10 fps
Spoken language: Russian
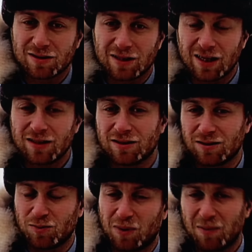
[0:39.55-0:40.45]
Я
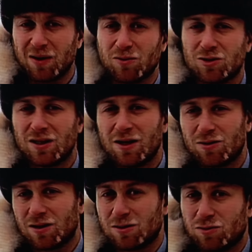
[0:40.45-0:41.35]
проблему знаю,
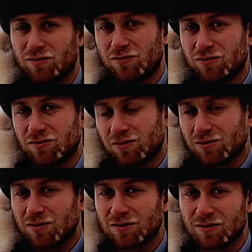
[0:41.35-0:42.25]
готов
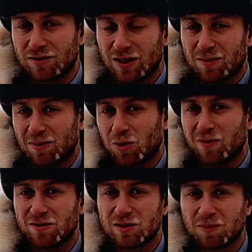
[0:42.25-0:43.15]
взять,
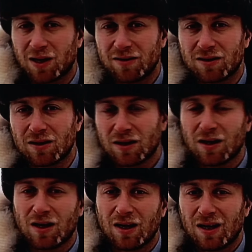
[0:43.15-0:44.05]
попробовать исправить.
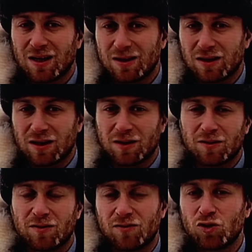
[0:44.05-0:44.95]
Э,
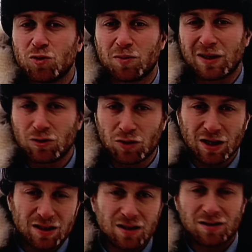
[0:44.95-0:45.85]
в Думу пойду не
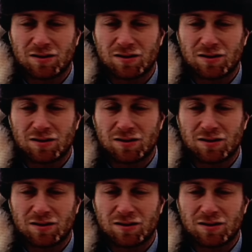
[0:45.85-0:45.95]
один.